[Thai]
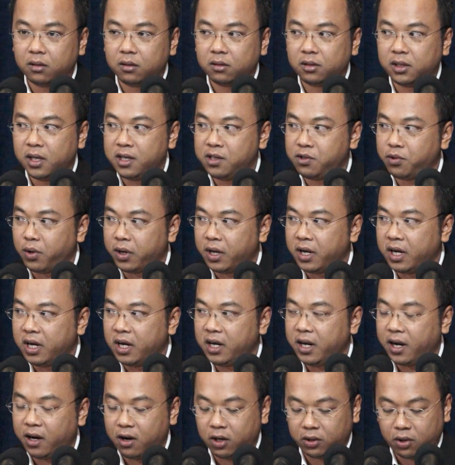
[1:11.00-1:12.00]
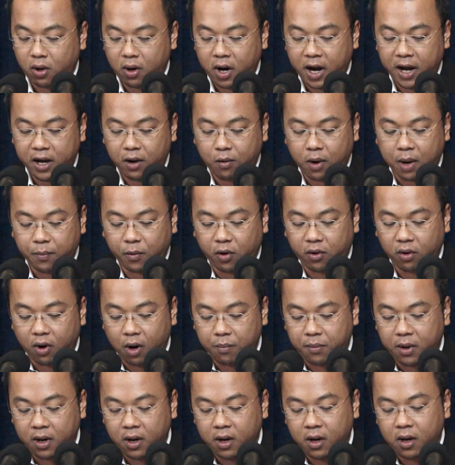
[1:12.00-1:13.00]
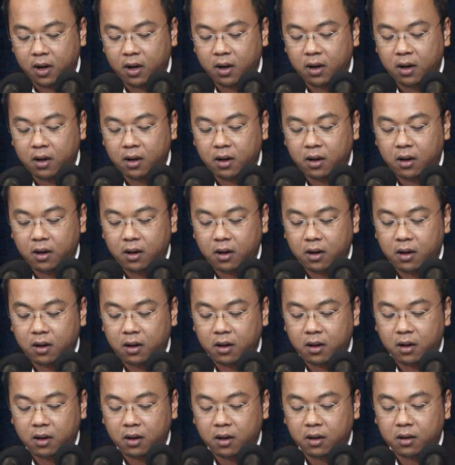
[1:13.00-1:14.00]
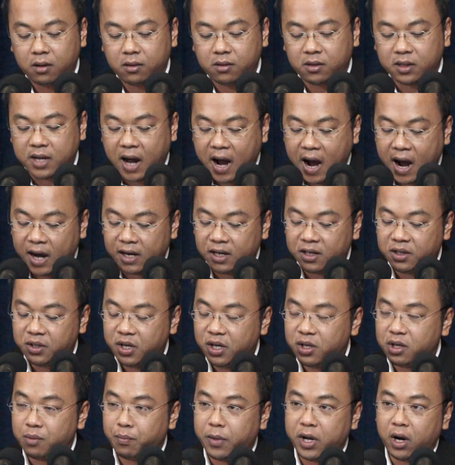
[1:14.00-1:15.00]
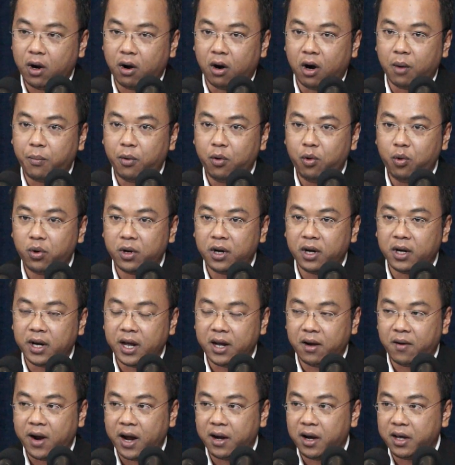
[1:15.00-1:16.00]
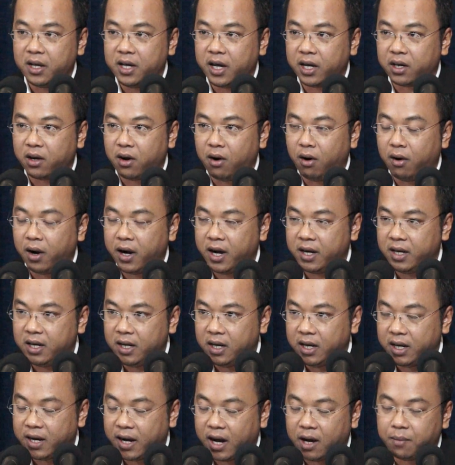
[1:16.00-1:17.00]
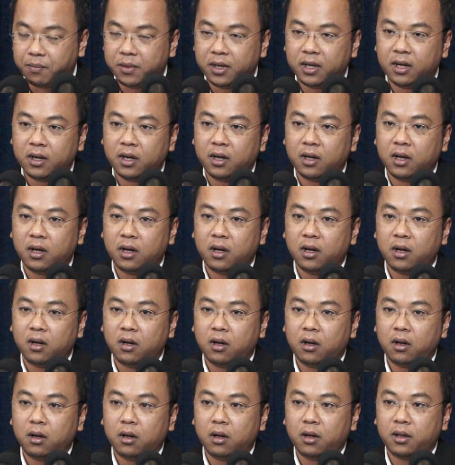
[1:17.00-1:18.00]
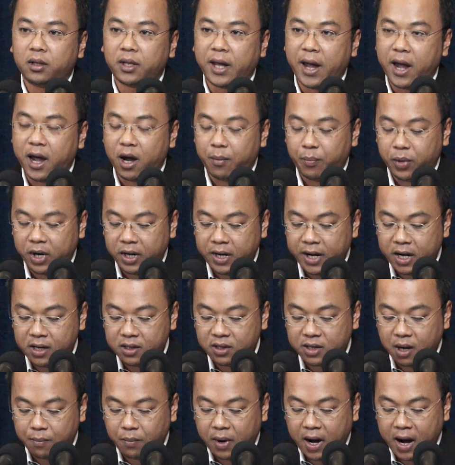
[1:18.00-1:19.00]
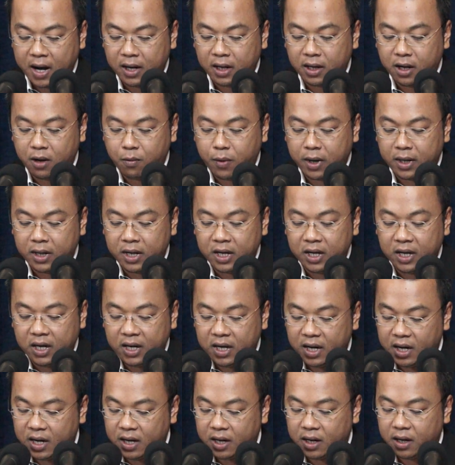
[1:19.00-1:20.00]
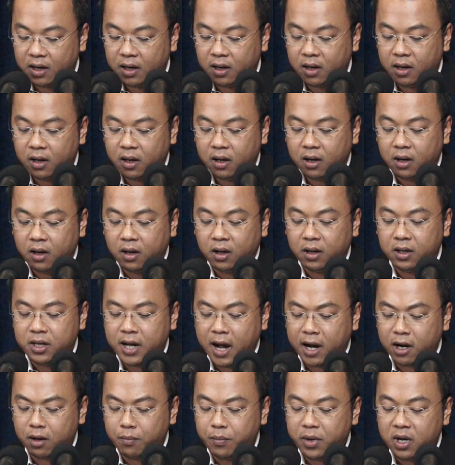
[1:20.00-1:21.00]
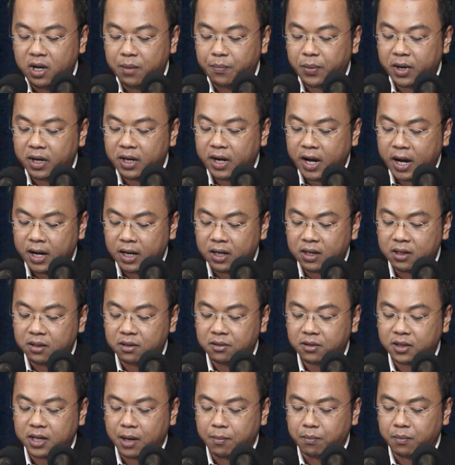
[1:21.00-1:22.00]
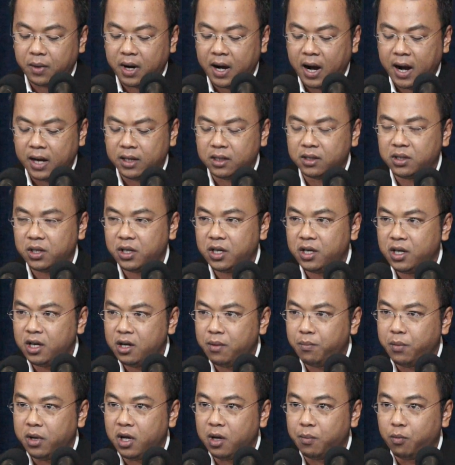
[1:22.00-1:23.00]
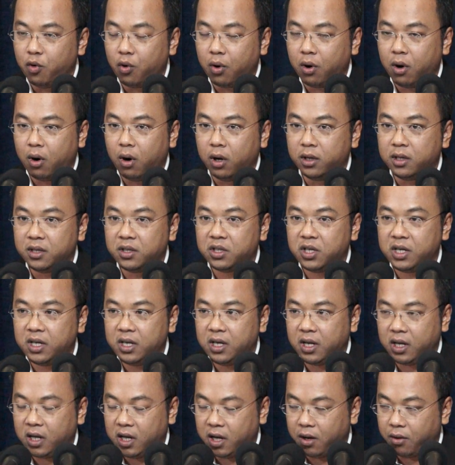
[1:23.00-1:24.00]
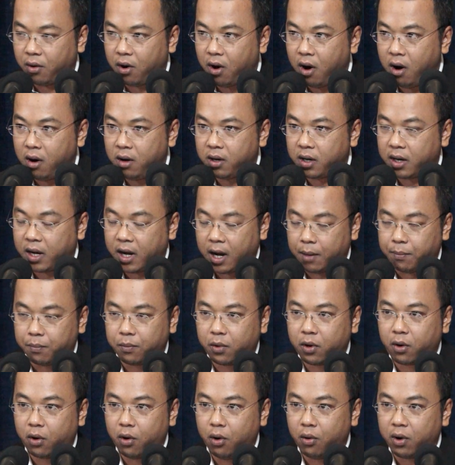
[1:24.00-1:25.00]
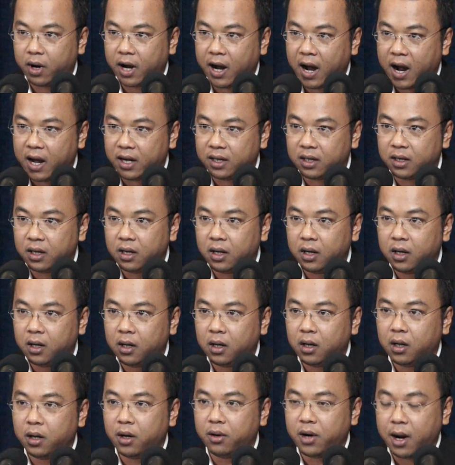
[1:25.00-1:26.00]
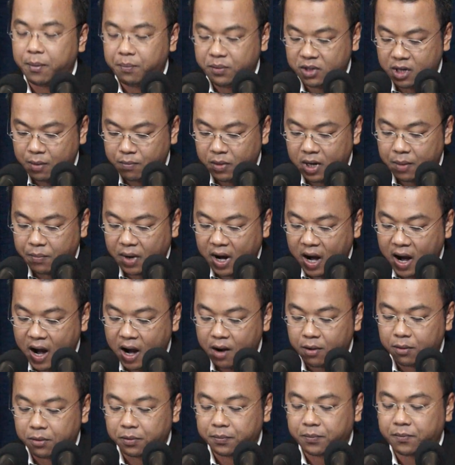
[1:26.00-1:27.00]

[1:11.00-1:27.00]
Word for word: ซึ่งส่วนนี้เนี่ยก็ต้องให้ความเคารพศาลที่จะไม่ขอพูดในรายละเอียดของคดีนะครับ แต่ประเด็นสำคัญในวันนี้เนี่ยยังมีประเด็นสำคัญที่มีบุคคลที่เกี่ยวข้องกับโครงการรับจำนำข้าว